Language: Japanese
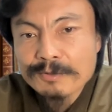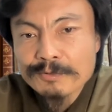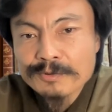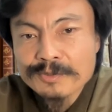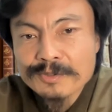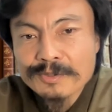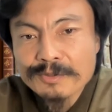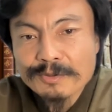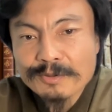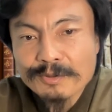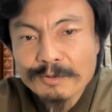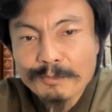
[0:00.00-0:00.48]
そ
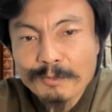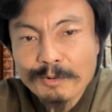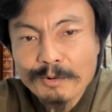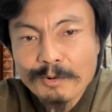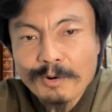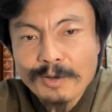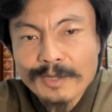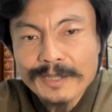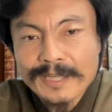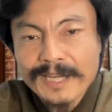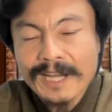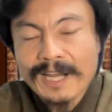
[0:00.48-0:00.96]
うすると
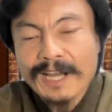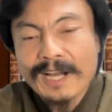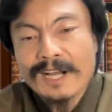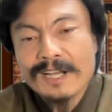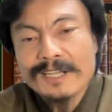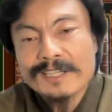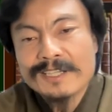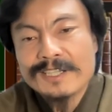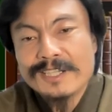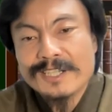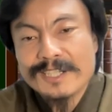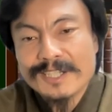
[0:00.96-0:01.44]
もうね、
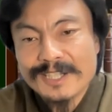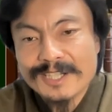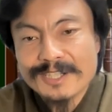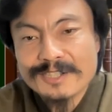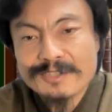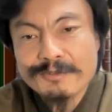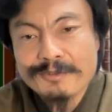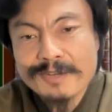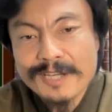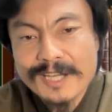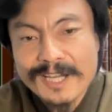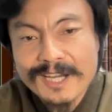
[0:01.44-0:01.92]
はっきり
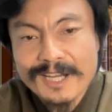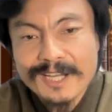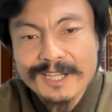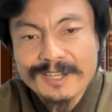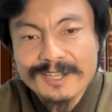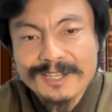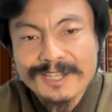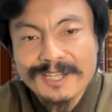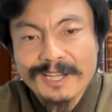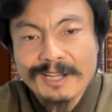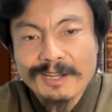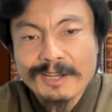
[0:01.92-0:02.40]
言って10部屋
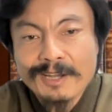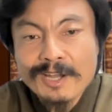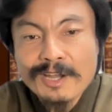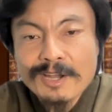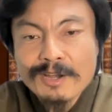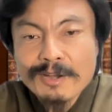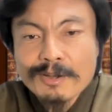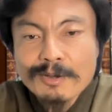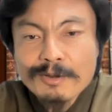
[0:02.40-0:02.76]
あって、